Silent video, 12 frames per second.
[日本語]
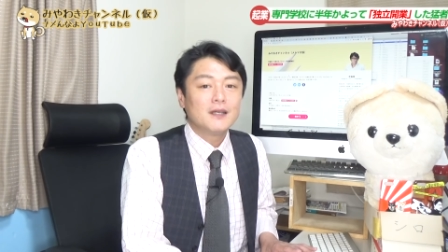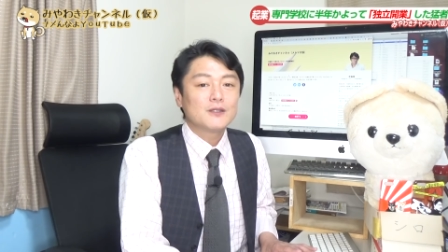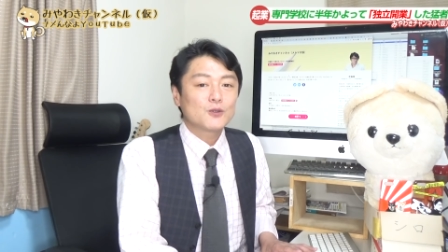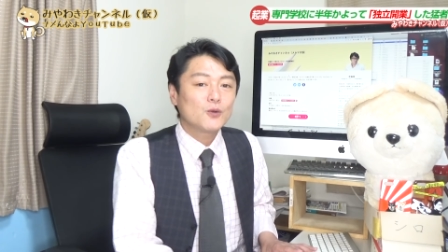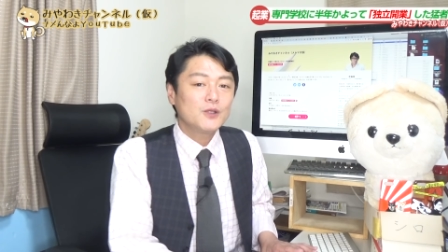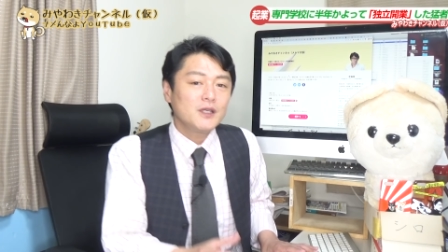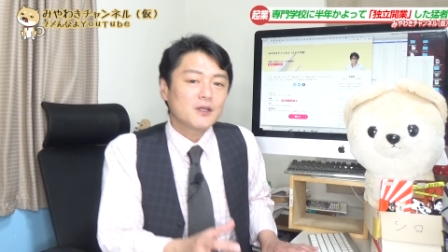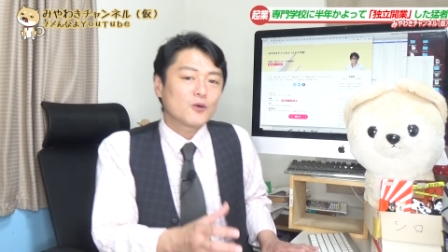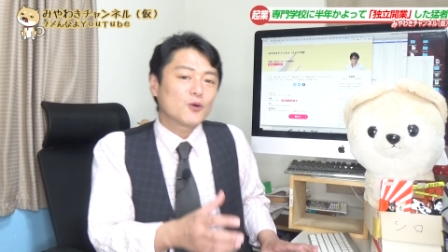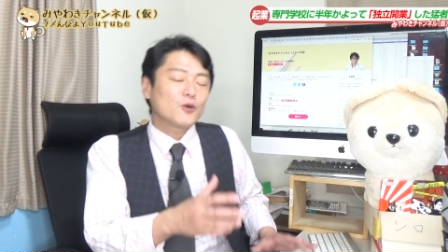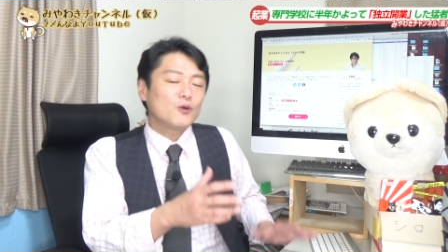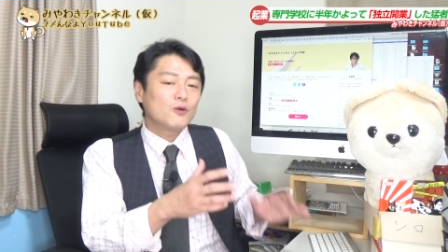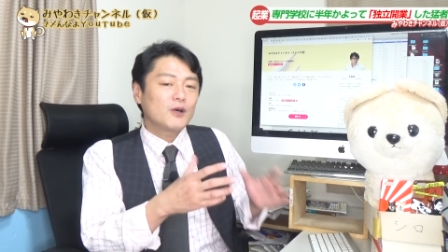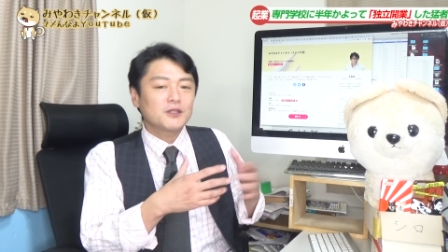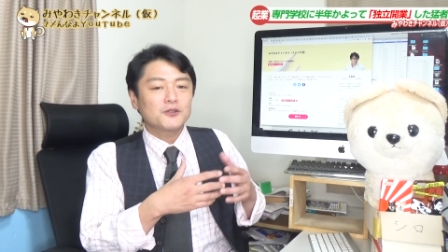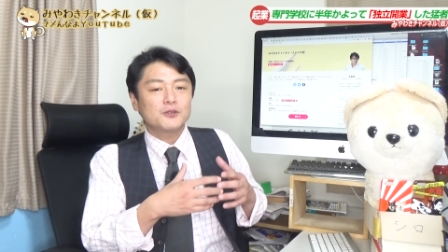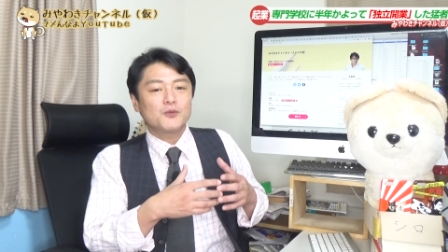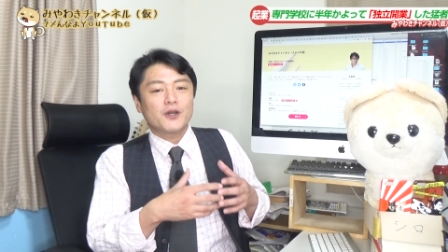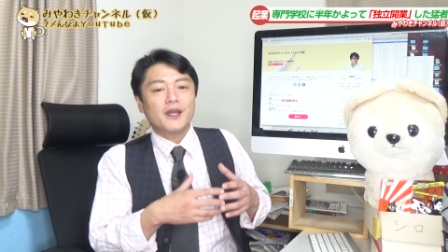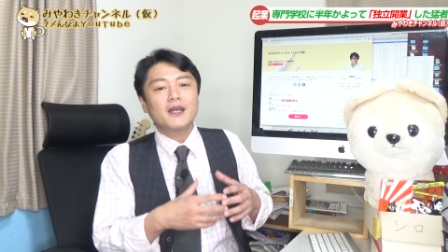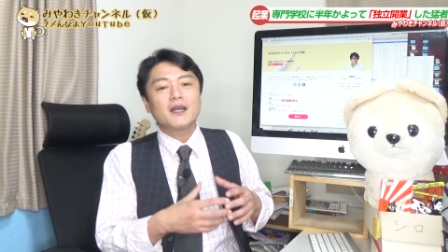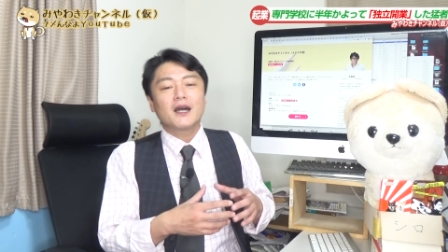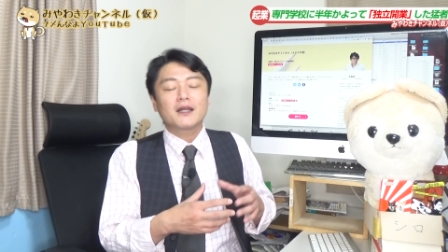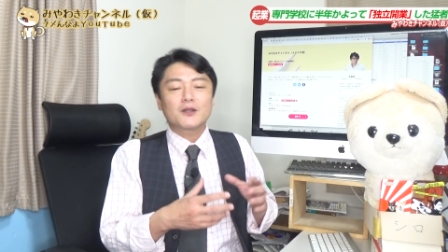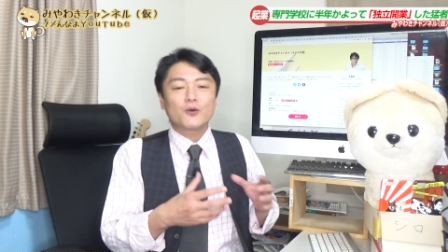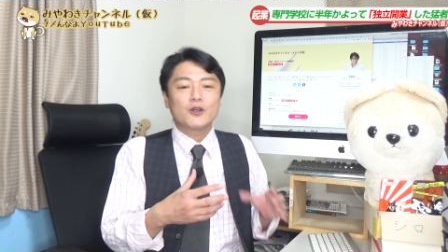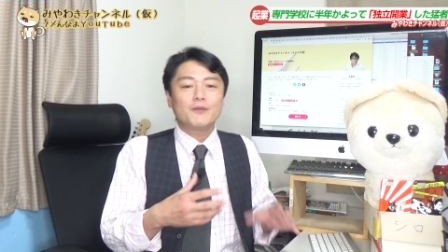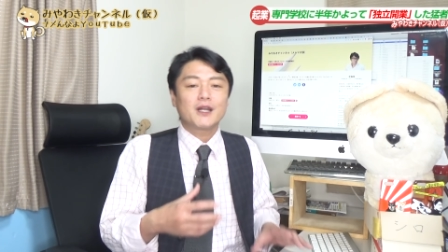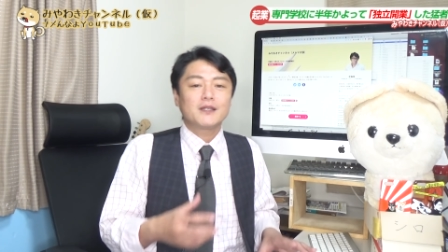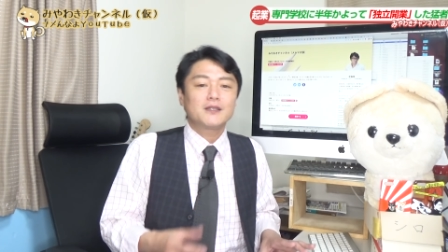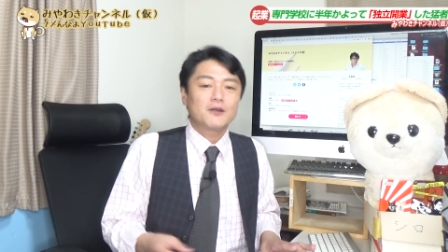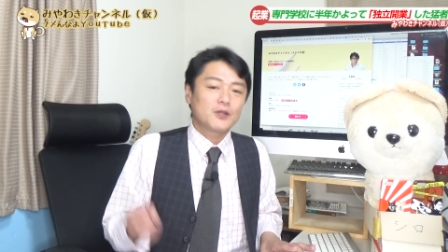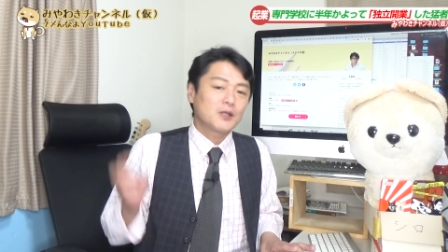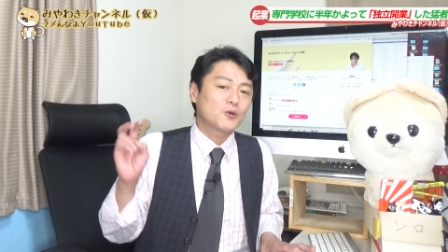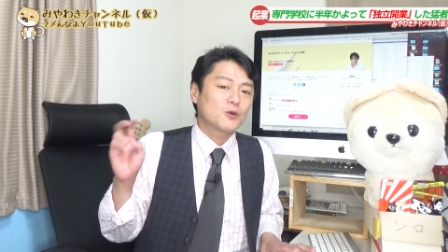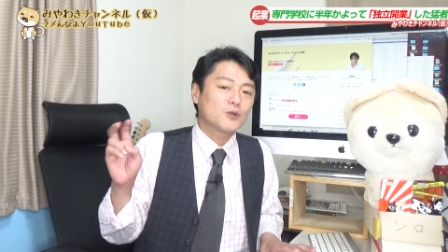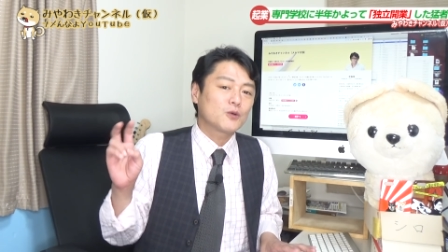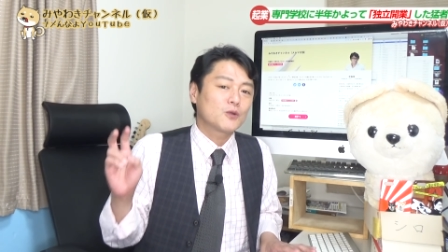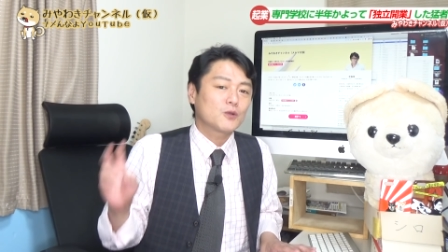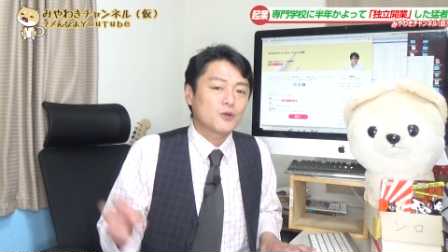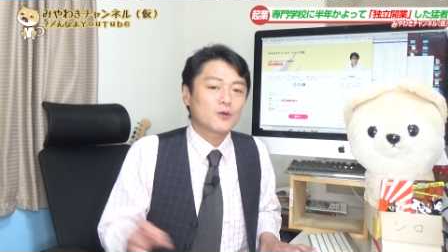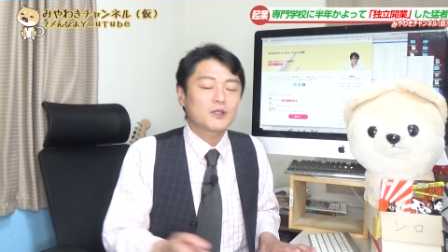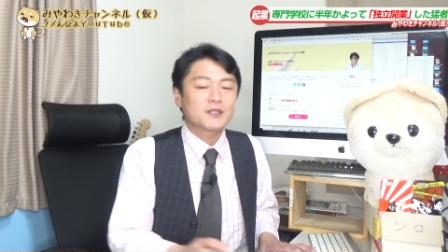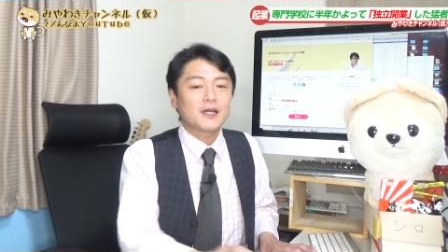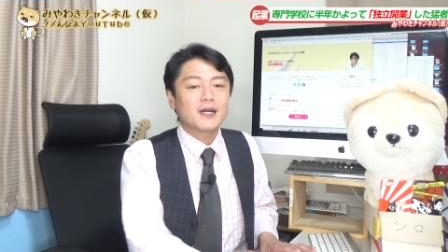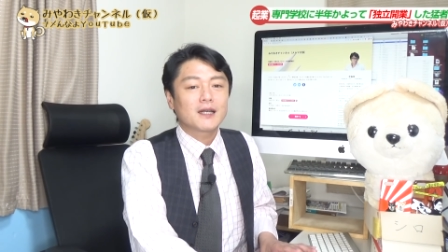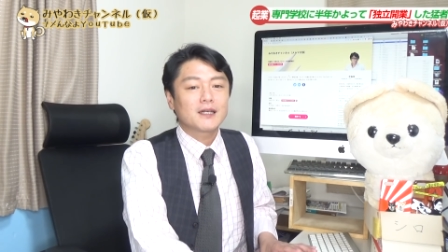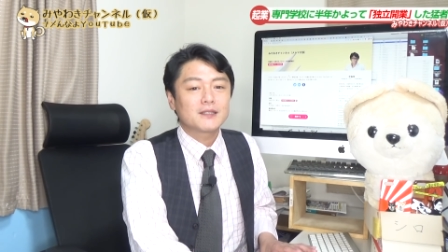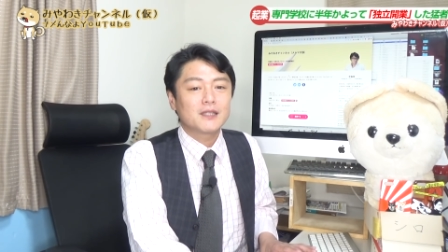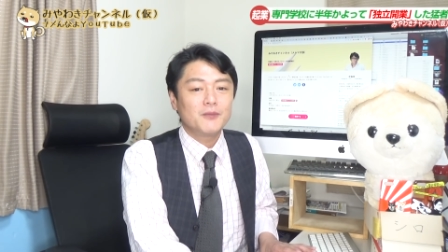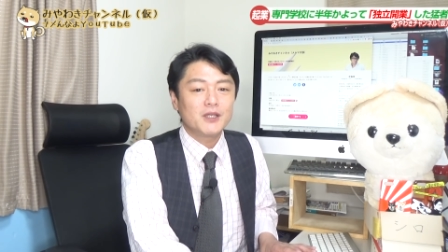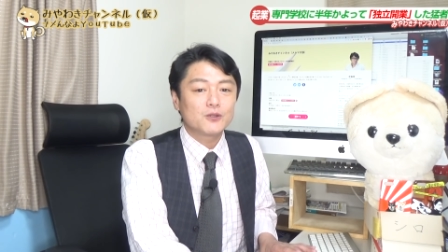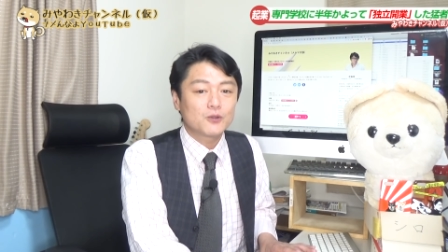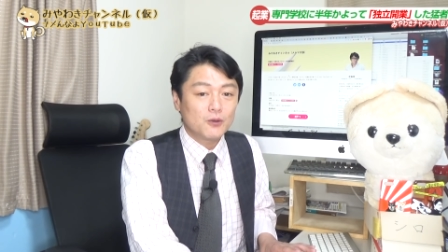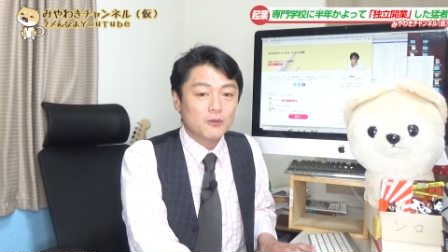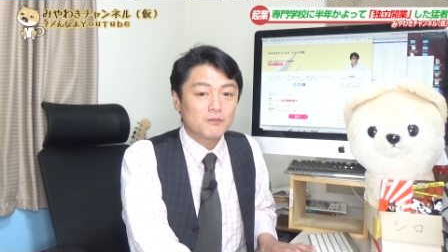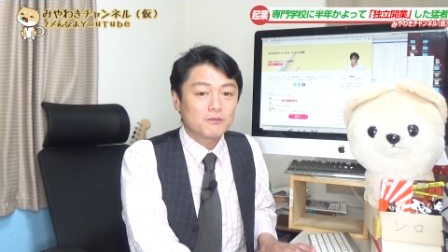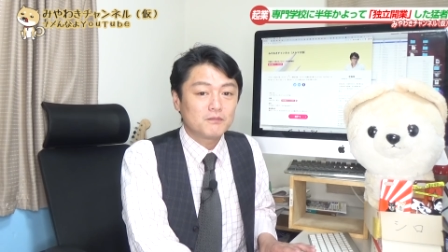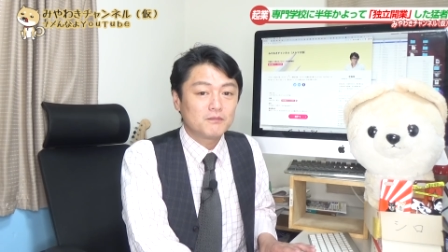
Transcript: そこにこの私も縁があってお呼ばれしたのでとことことこって参加してみると